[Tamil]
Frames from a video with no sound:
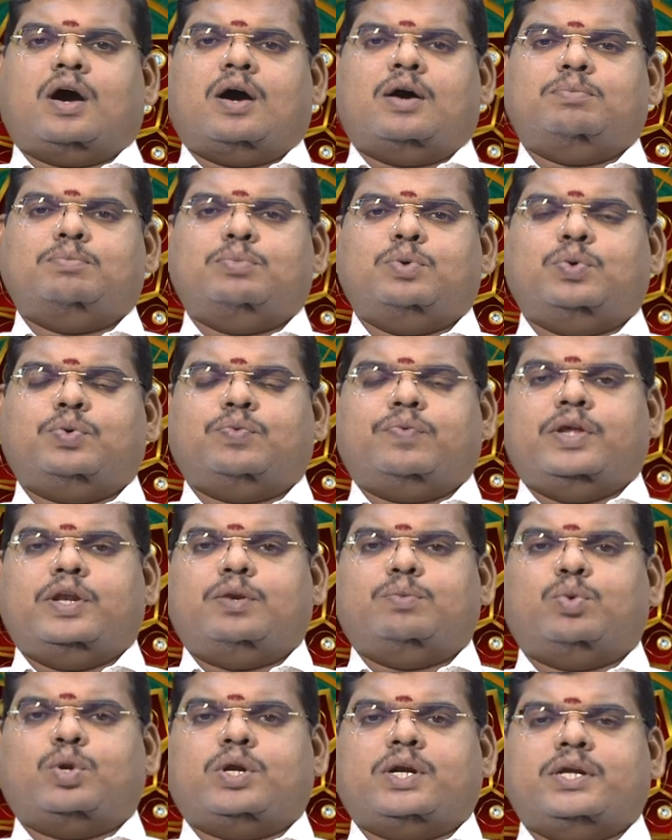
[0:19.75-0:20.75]
ஆம்பூர்
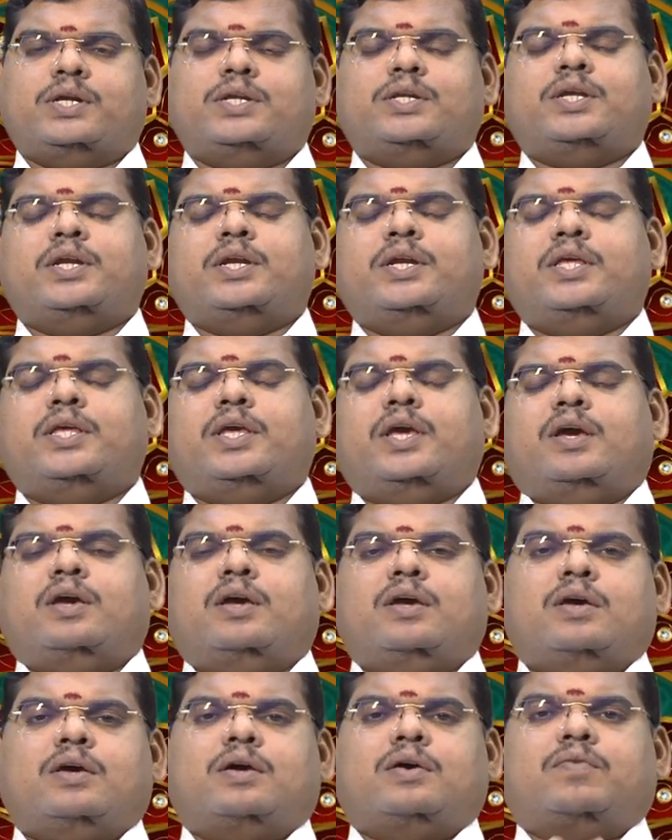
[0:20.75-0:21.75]
வேல்முருகனின் இனிய
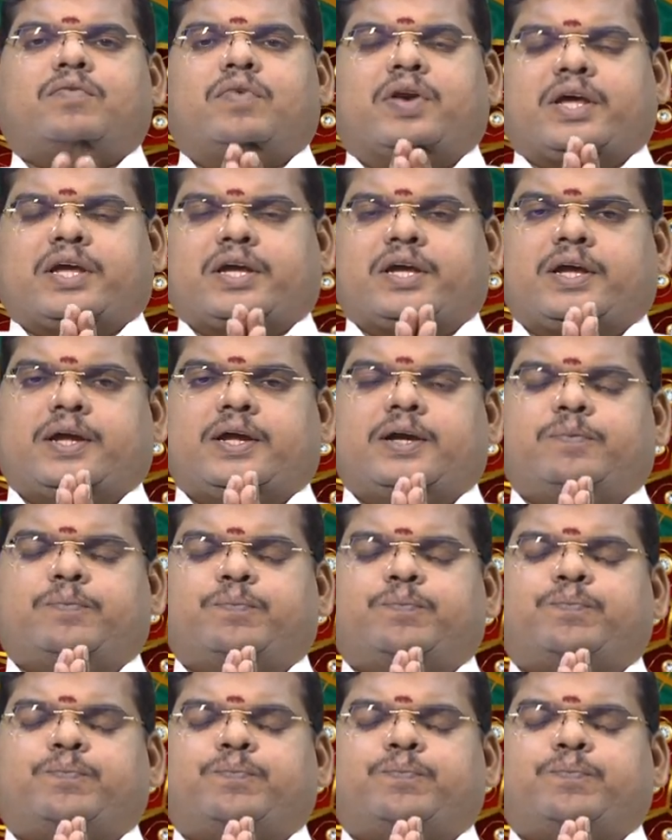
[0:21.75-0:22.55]
வணக்கங்கள்